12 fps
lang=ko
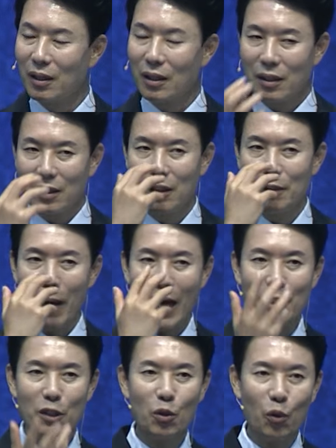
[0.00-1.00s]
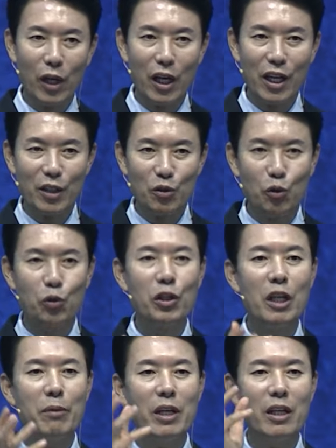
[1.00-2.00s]
그 말 속에
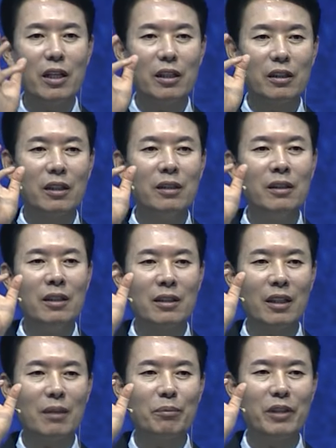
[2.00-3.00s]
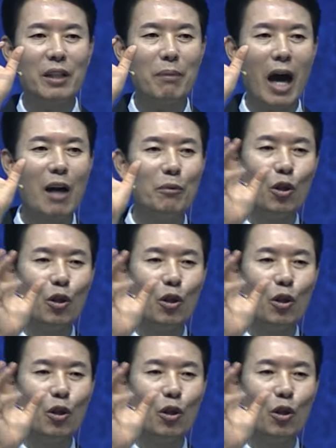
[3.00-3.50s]
주님이 듣는 사람들의 마음을